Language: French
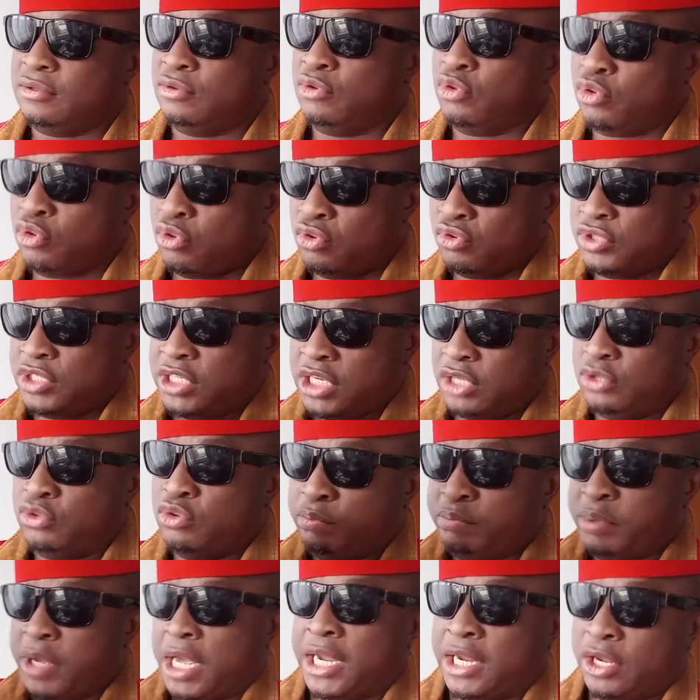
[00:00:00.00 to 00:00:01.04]
Le concert de
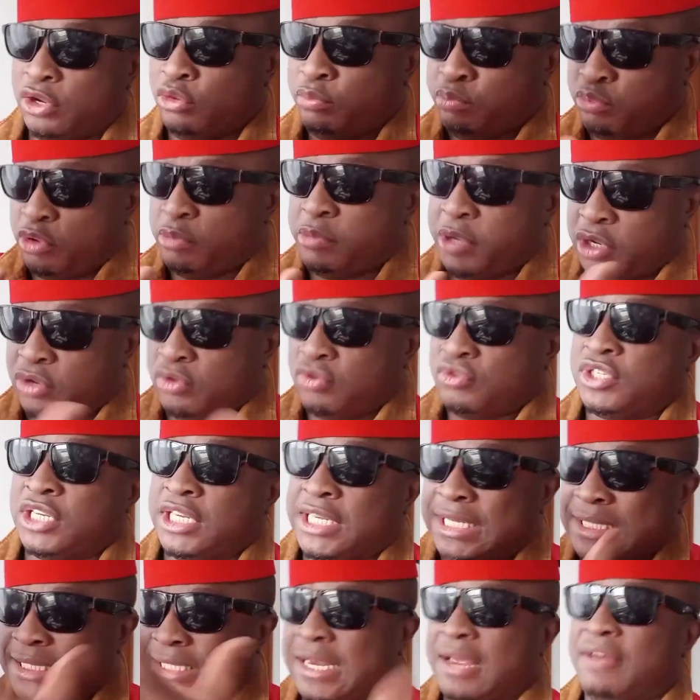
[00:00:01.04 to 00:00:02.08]
Paris, le premier concert
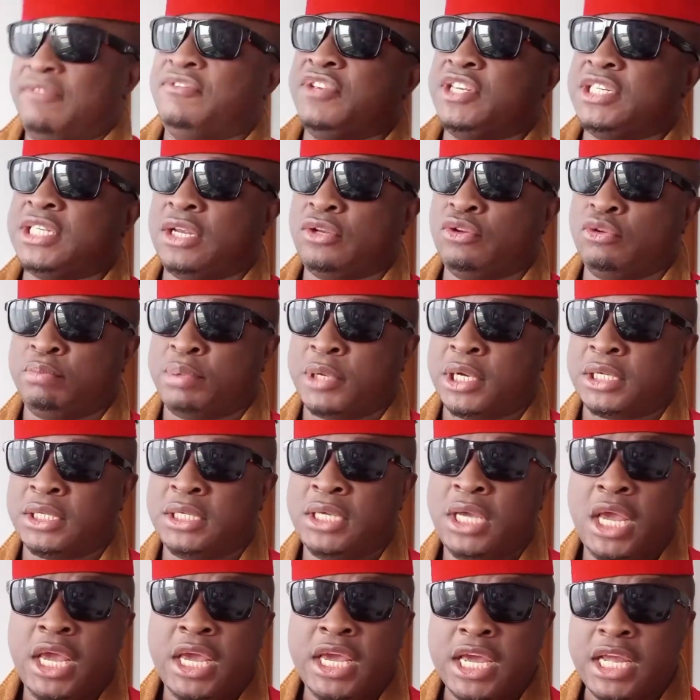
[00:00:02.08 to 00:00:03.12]
des 100 visas de
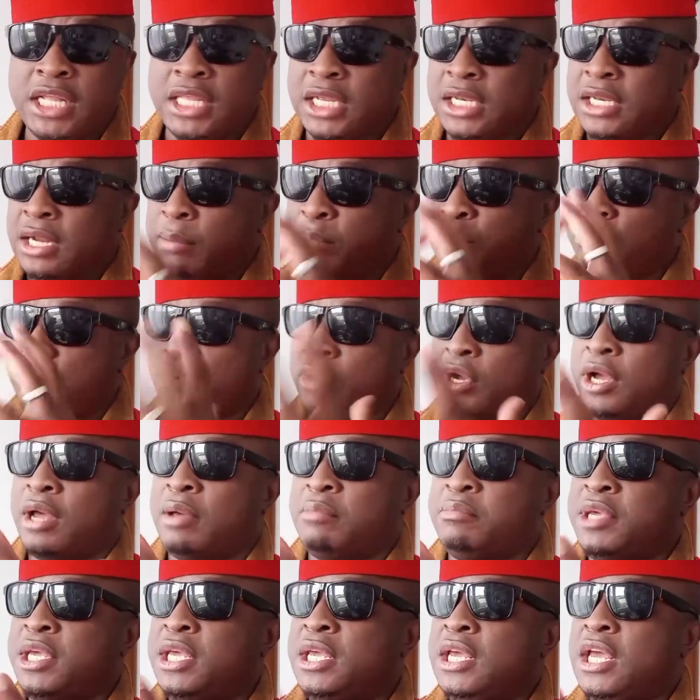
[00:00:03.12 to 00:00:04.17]
Paris, était déjà
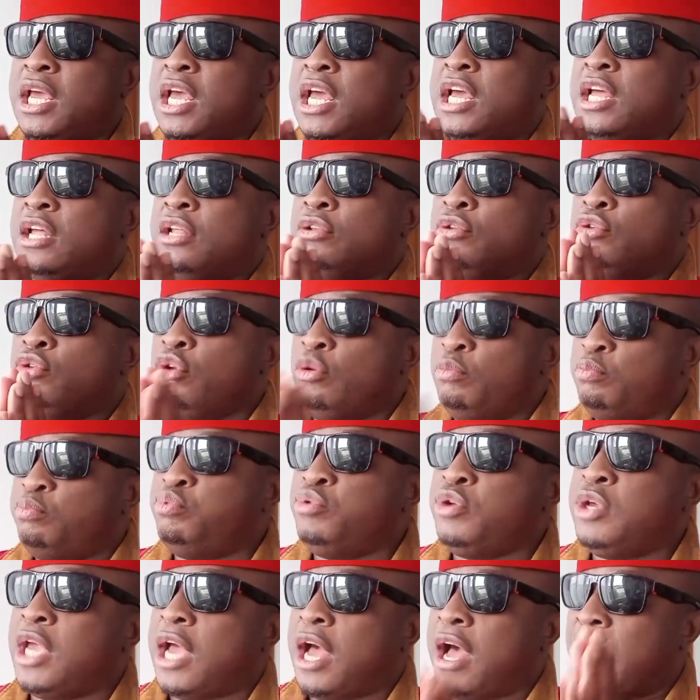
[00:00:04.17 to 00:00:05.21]
programmé
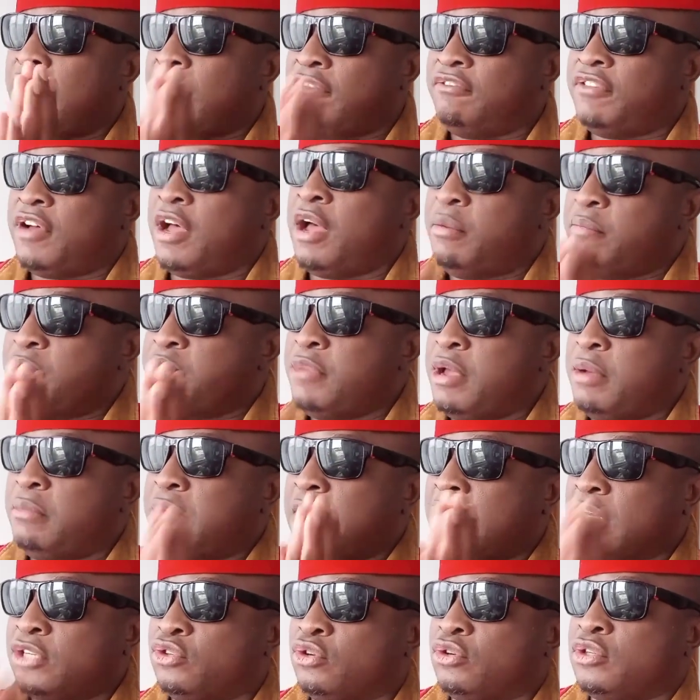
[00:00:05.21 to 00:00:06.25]
depuis avant même
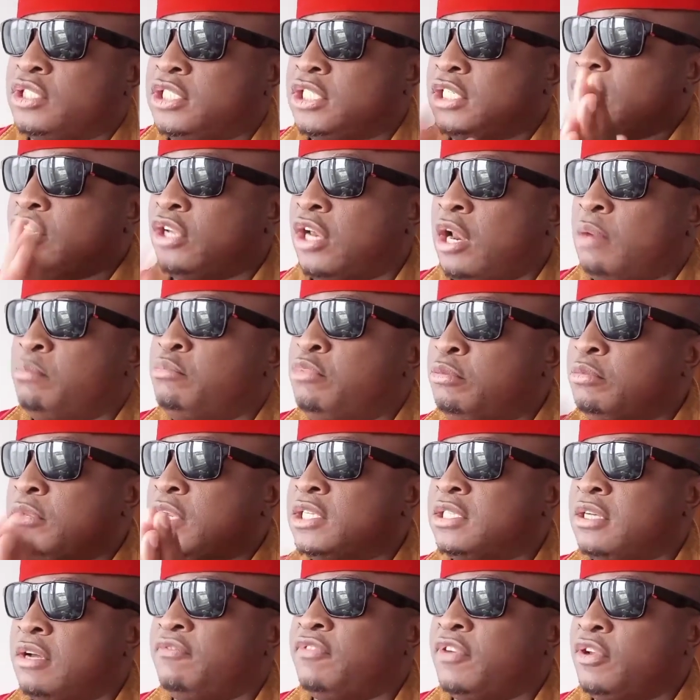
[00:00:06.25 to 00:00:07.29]
la sortie de l'album
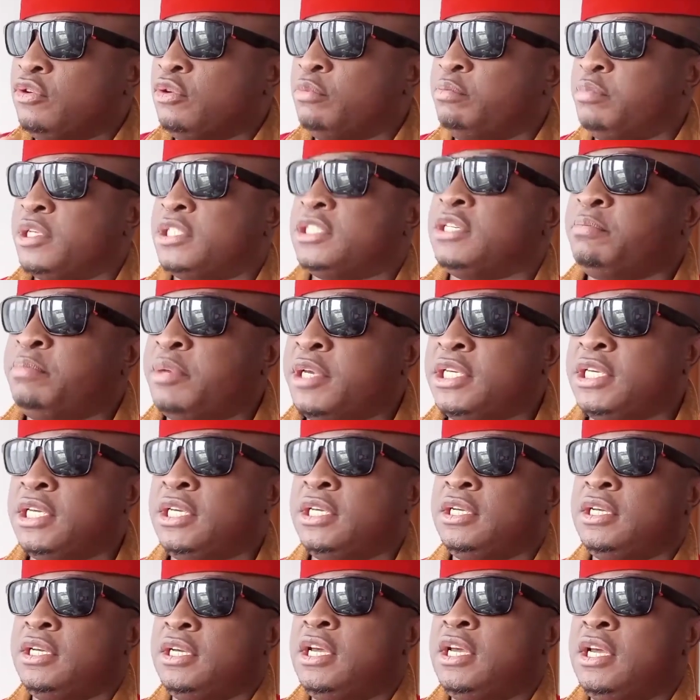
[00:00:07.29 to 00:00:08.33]
Les Enfants de Petit
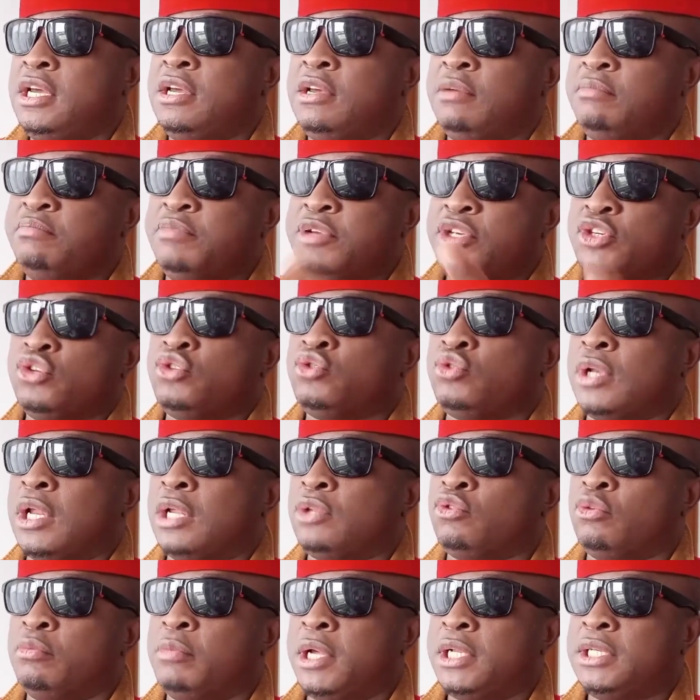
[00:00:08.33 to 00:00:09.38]
Pays, Bisous sous la
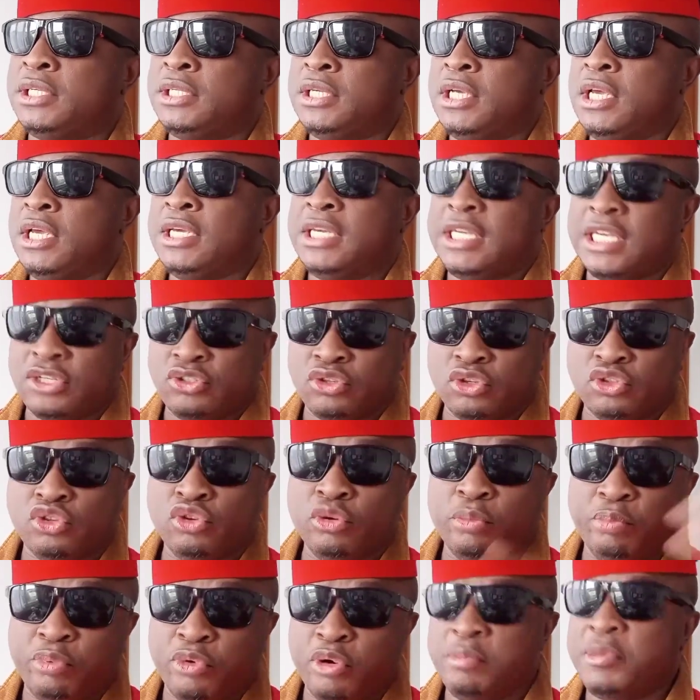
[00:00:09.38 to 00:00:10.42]
tomate, qui est sorti
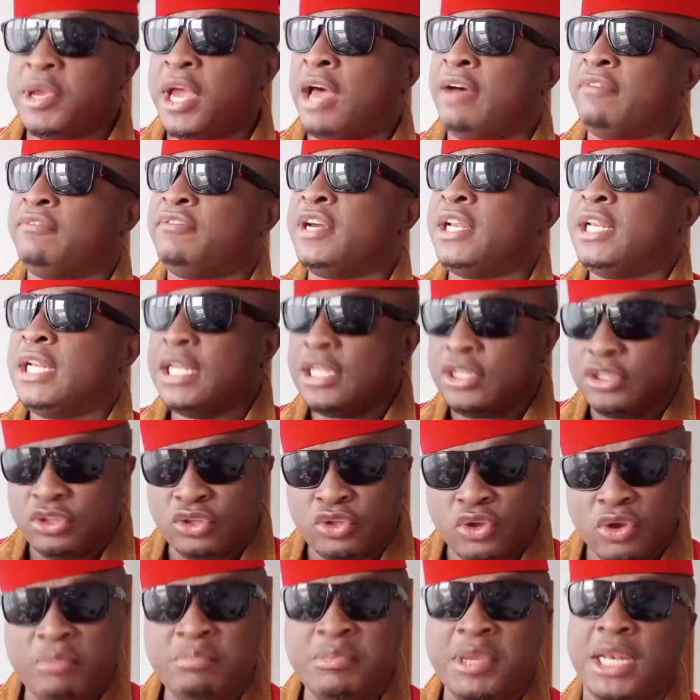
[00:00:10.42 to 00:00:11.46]
le 1er avril
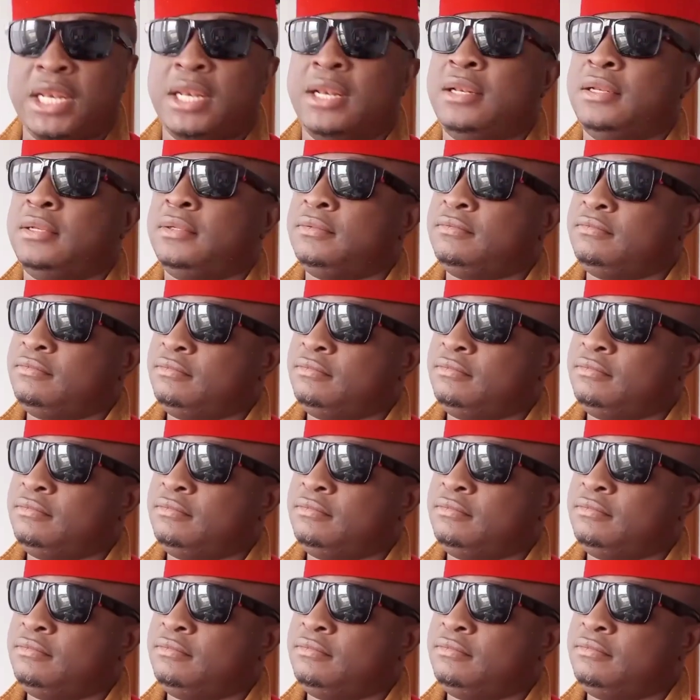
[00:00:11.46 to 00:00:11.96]
2000.